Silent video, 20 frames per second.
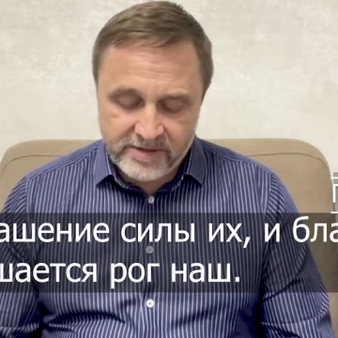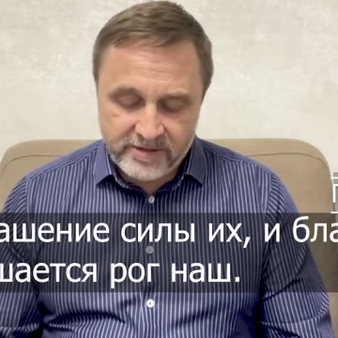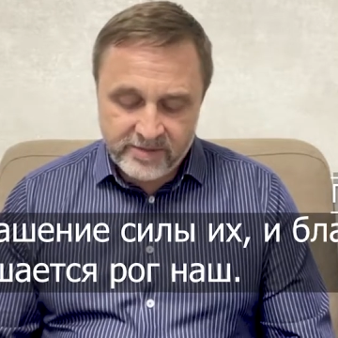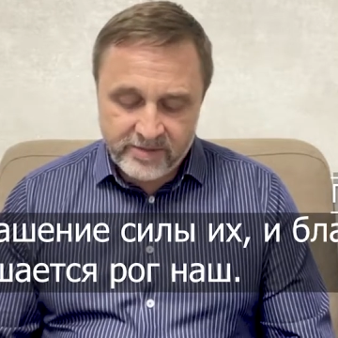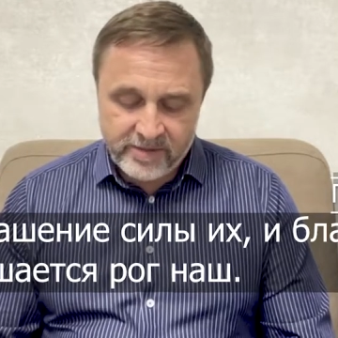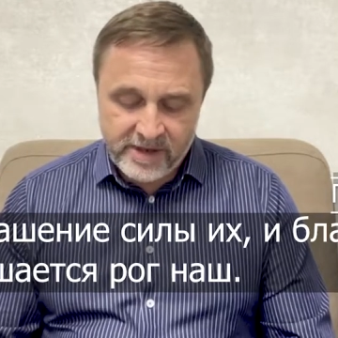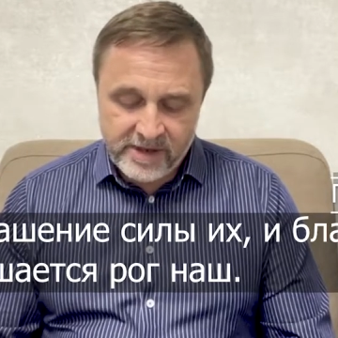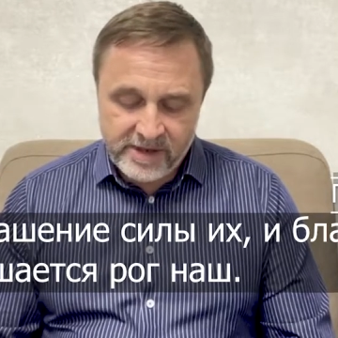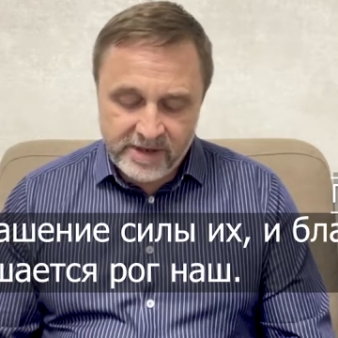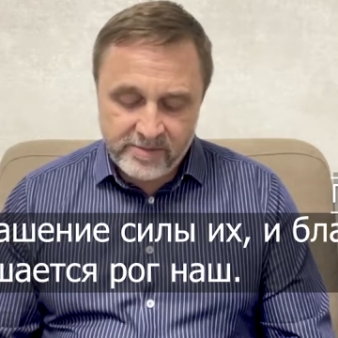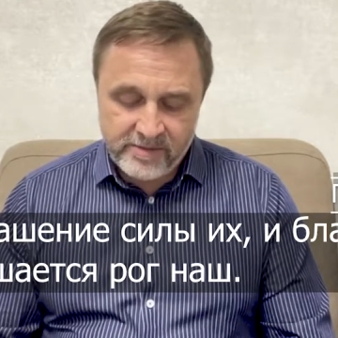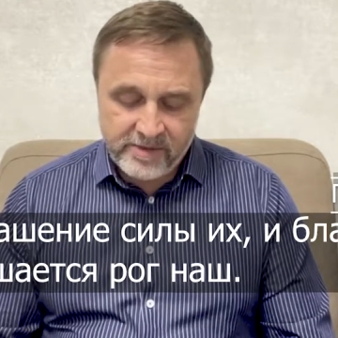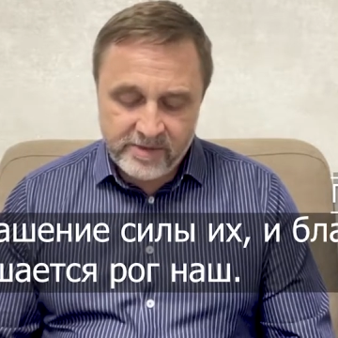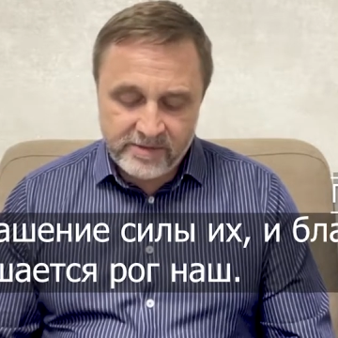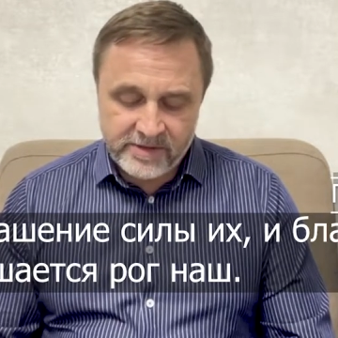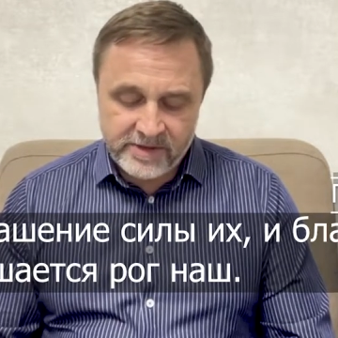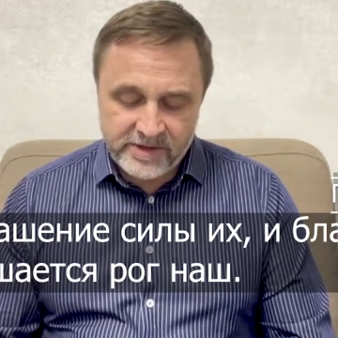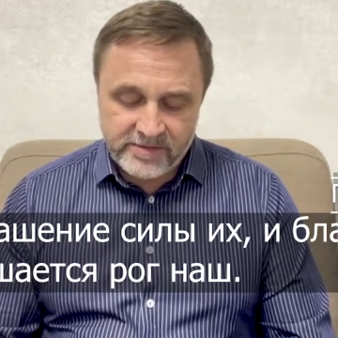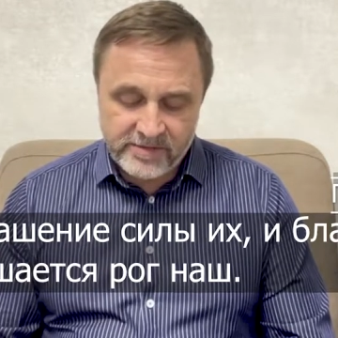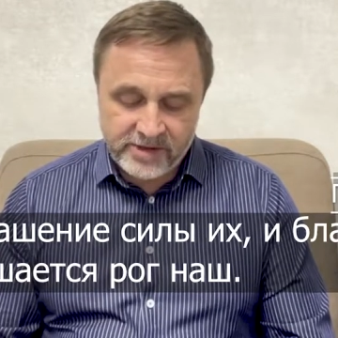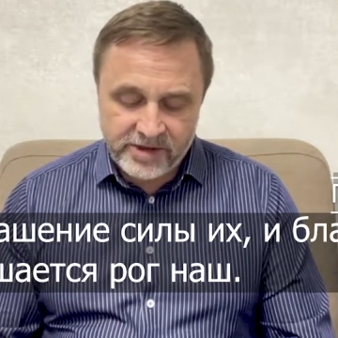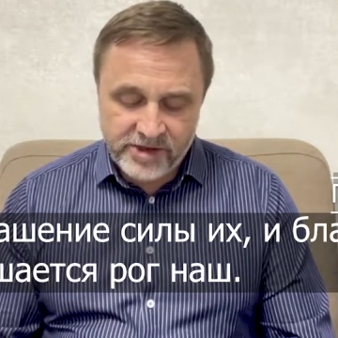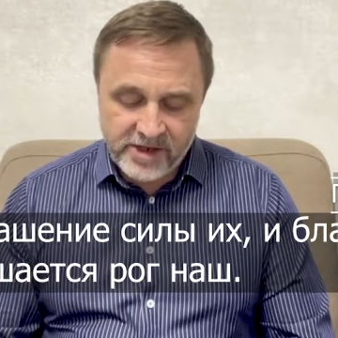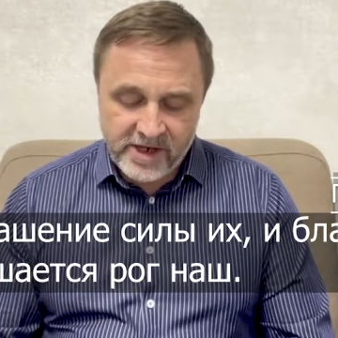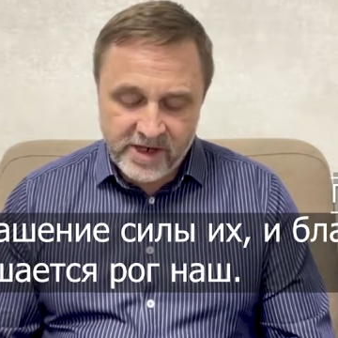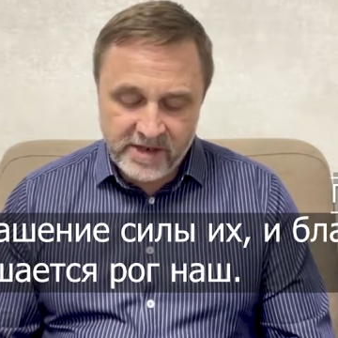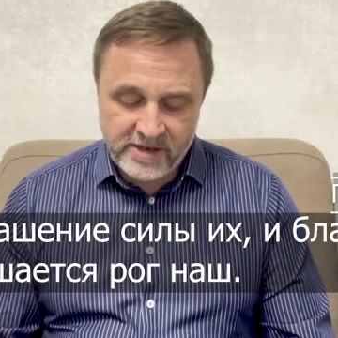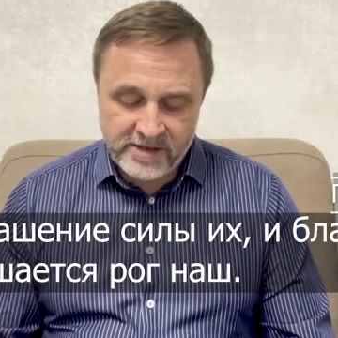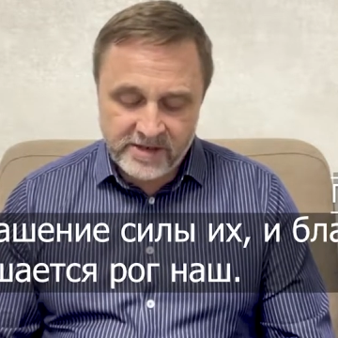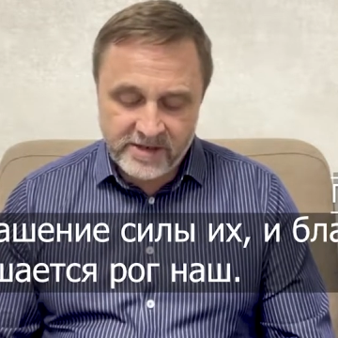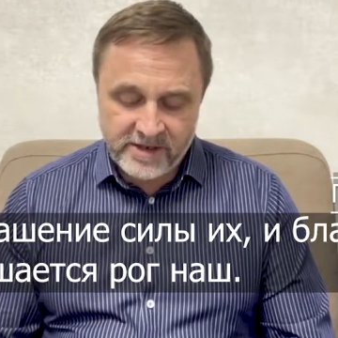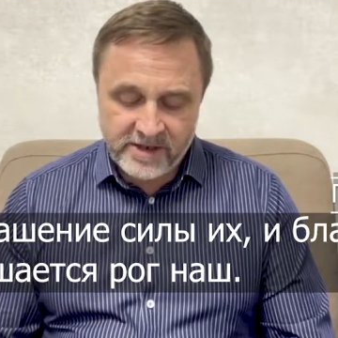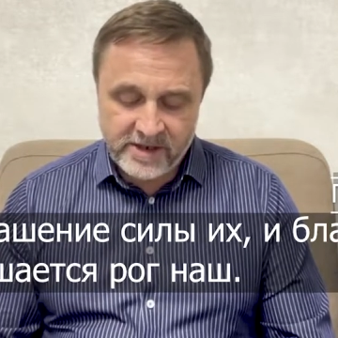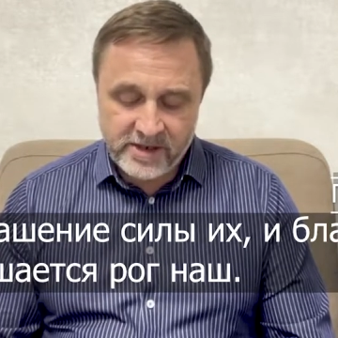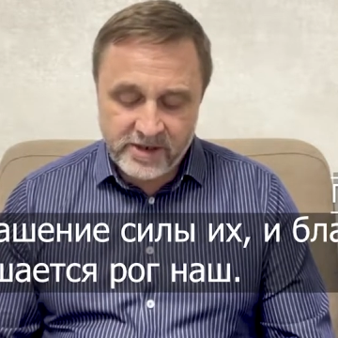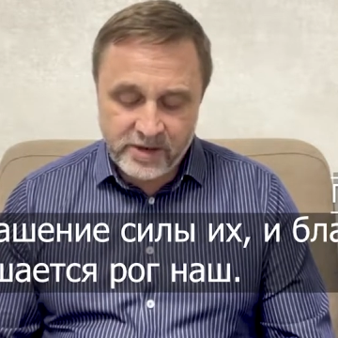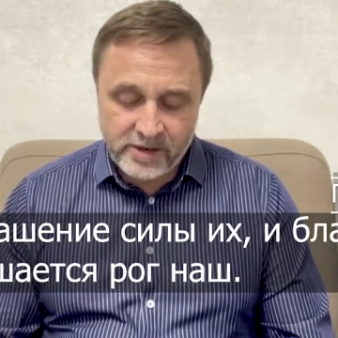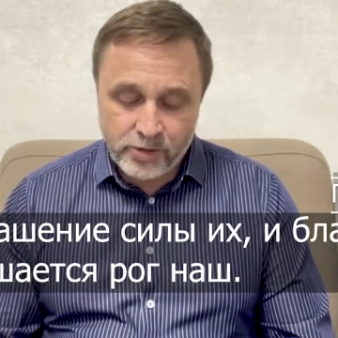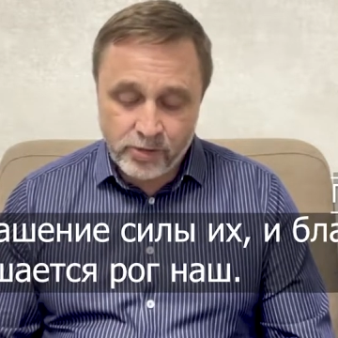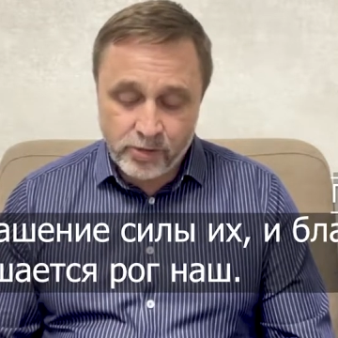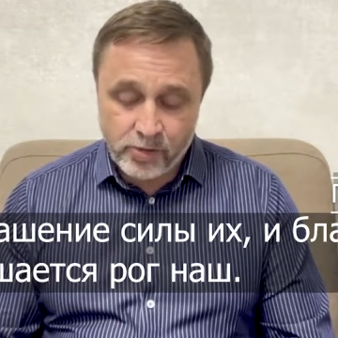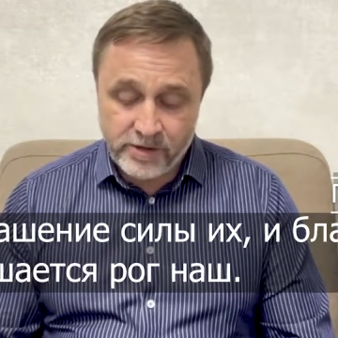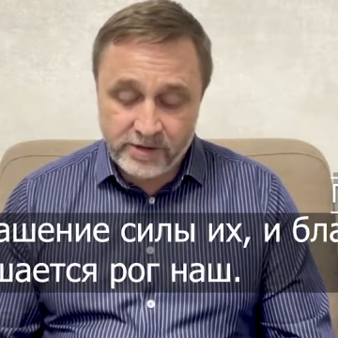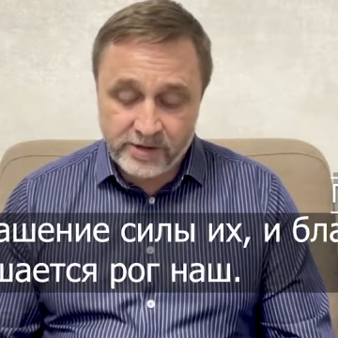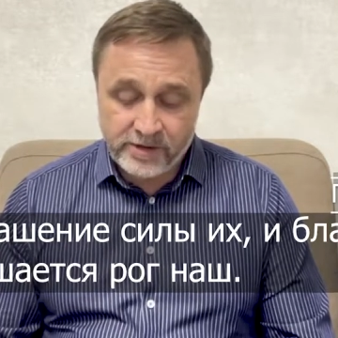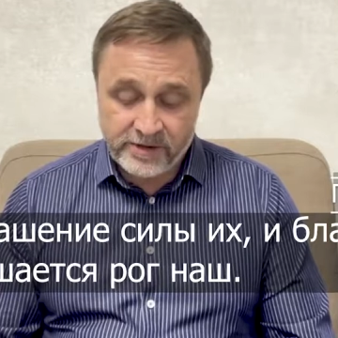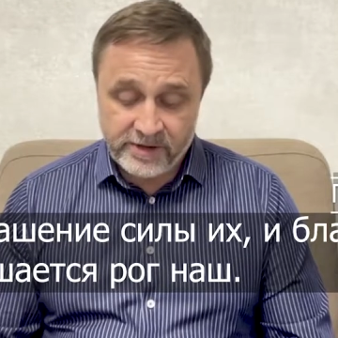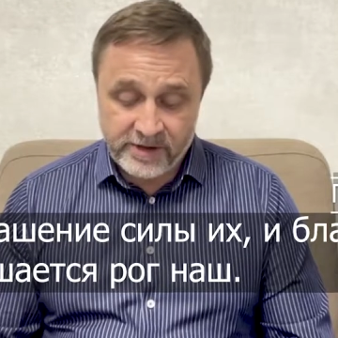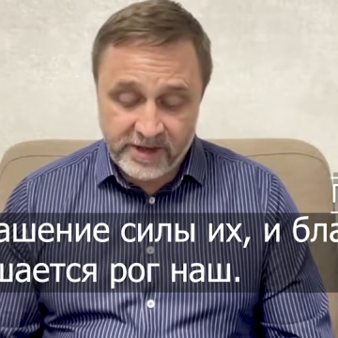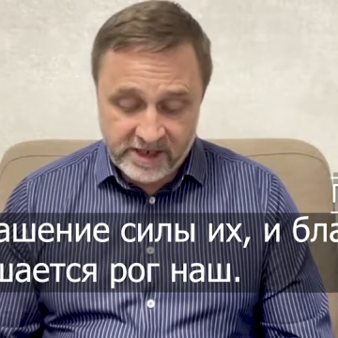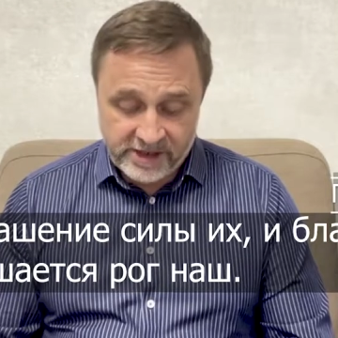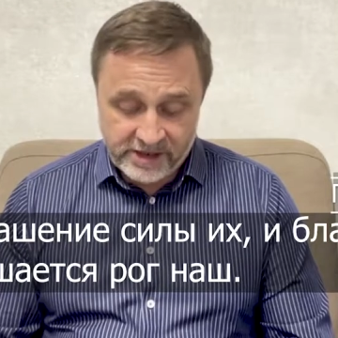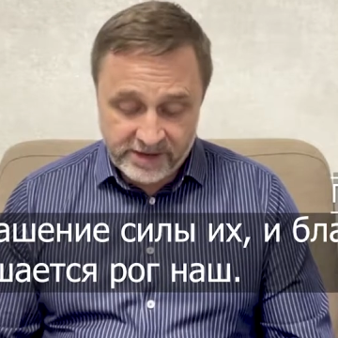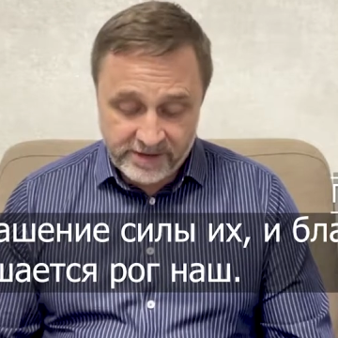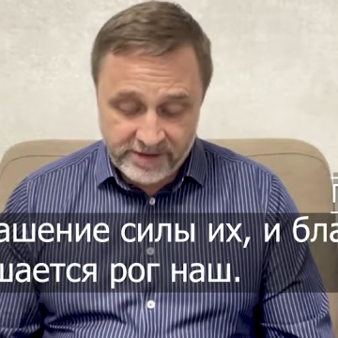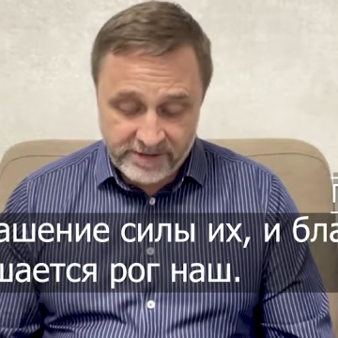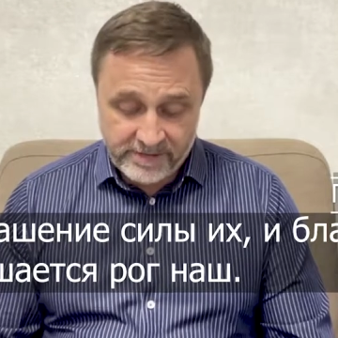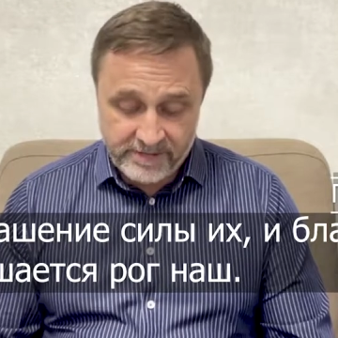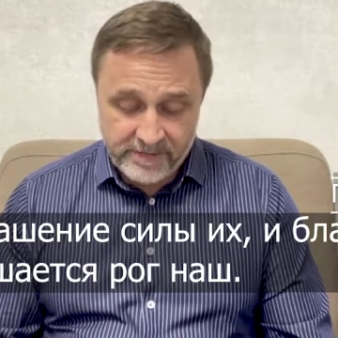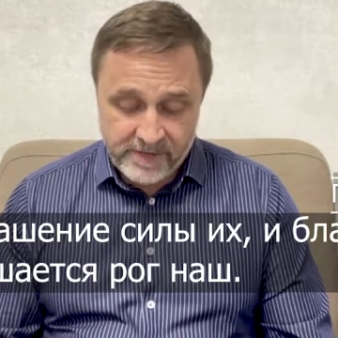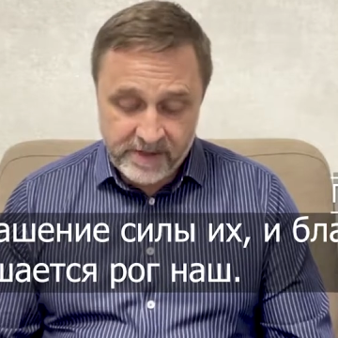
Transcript: Твоим возвышается рог наш.